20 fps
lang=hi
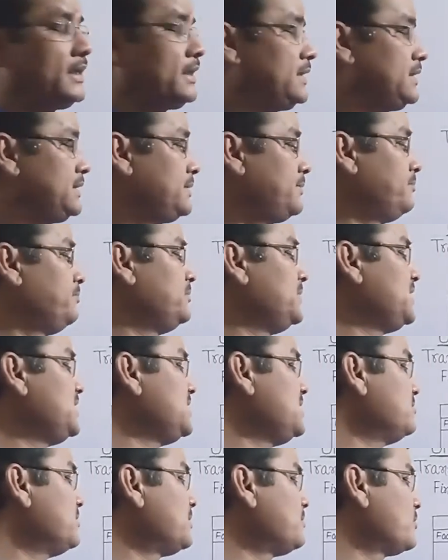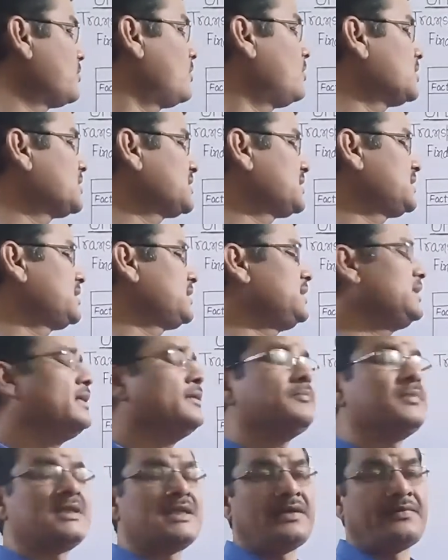है कि जब मिनिमम कॉस्ट की
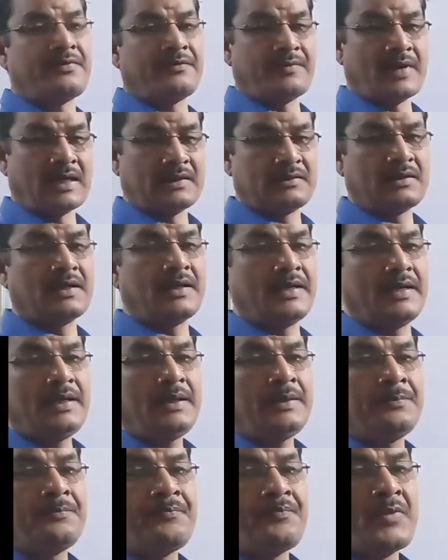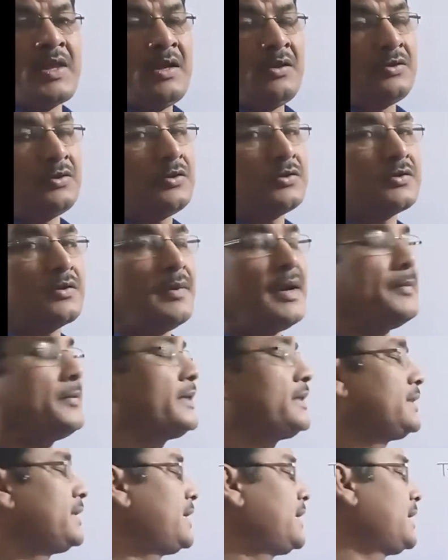हम सिर्फ बात करें तो
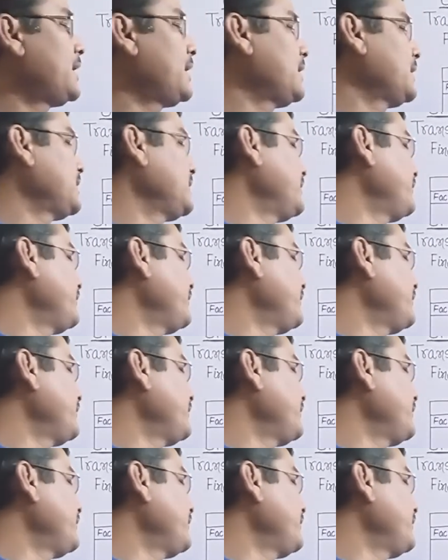स्वाभाविक है